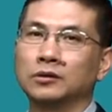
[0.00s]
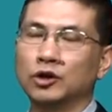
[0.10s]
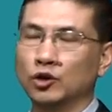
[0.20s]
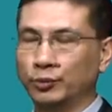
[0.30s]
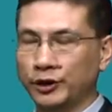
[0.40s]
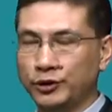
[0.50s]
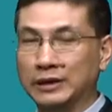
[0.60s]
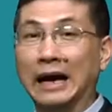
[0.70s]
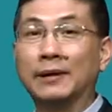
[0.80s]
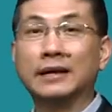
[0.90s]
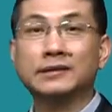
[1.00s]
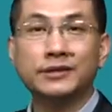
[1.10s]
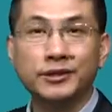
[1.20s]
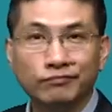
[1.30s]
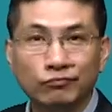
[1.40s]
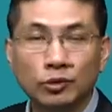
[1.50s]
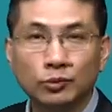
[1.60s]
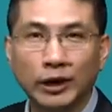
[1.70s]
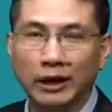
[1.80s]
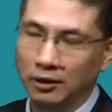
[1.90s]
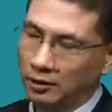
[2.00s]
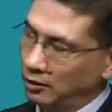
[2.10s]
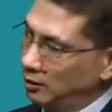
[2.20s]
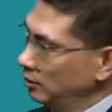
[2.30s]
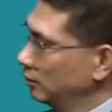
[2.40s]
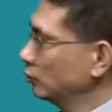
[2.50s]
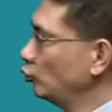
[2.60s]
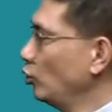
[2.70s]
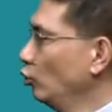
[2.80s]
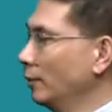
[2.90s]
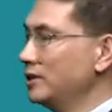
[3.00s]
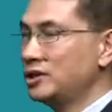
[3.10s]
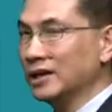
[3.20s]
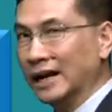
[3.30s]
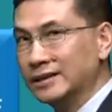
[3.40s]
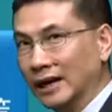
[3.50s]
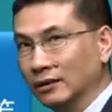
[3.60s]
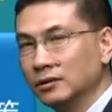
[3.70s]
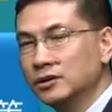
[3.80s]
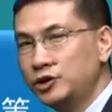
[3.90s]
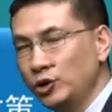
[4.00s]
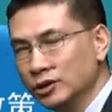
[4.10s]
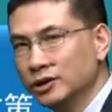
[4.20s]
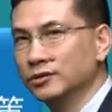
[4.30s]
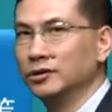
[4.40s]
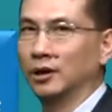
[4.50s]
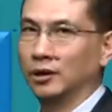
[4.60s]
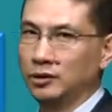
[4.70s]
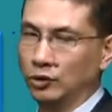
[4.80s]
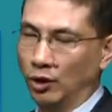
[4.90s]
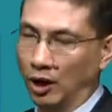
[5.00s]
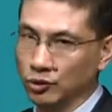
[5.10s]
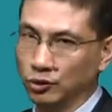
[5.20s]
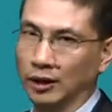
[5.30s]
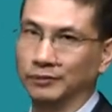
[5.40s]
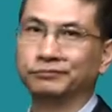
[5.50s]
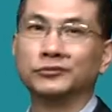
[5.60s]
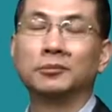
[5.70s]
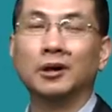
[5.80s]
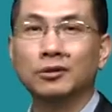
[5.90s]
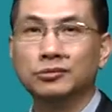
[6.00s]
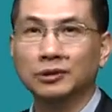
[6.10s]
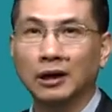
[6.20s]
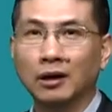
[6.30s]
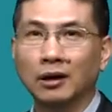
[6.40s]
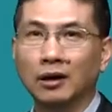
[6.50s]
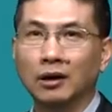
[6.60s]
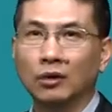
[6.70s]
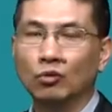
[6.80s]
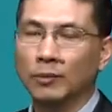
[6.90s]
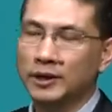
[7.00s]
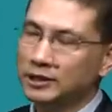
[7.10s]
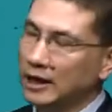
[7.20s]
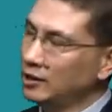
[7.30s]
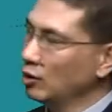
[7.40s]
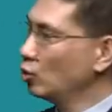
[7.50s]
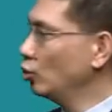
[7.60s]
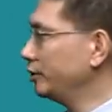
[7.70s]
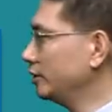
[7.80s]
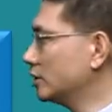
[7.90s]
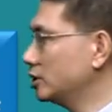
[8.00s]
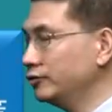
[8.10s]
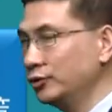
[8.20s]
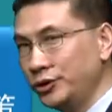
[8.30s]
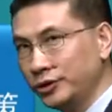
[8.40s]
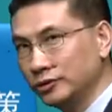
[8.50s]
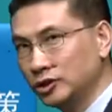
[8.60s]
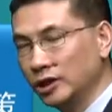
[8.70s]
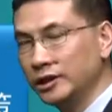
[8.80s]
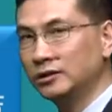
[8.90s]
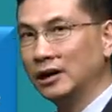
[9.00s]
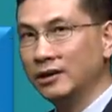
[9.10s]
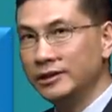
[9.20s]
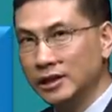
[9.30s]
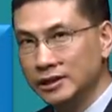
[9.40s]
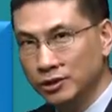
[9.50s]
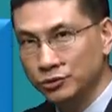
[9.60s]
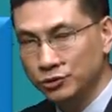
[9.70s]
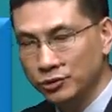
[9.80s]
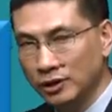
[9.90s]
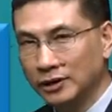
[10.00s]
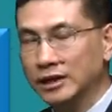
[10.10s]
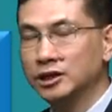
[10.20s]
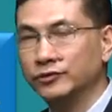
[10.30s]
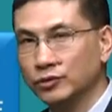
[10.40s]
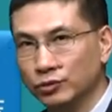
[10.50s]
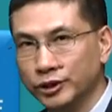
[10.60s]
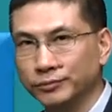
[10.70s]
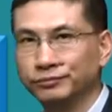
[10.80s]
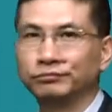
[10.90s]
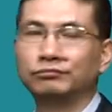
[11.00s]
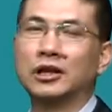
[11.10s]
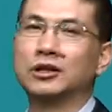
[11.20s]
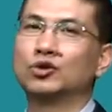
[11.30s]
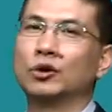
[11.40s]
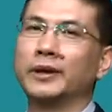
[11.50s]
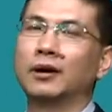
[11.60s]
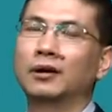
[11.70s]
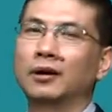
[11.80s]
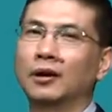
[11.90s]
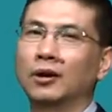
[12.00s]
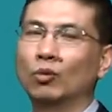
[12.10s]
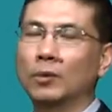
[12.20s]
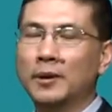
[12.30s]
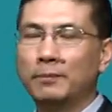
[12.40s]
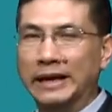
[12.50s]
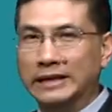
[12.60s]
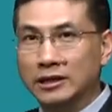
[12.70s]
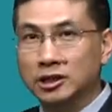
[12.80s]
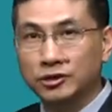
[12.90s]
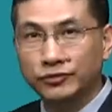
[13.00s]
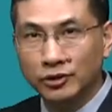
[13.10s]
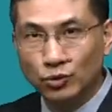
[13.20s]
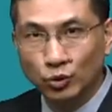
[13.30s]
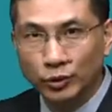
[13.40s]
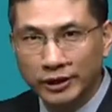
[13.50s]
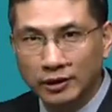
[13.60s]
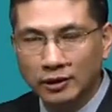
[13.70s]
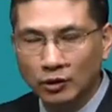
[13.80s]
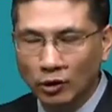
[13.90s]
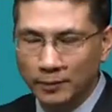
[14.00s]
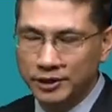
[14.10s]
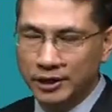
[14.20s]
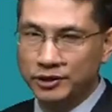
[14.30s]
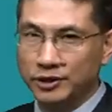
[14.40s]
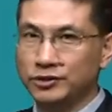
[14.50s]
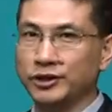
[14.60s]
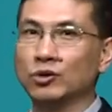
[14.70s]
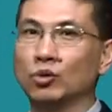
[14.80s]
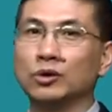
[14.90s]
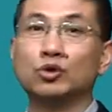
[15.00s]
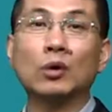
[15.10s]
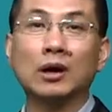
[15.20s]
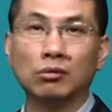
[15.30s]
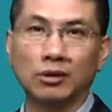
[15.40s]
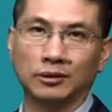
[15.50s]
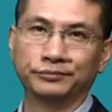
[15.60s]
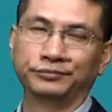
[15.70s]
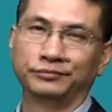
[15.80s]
这就不利于他安排资金，对不对？对于我们企业来讲，这种政策有好处了，什么好处呢？我们是按照固定的支付率乘以当年的盈余来支付股利，那就说明我们每年支付的股利跟我们企业经营结果就挂钩了，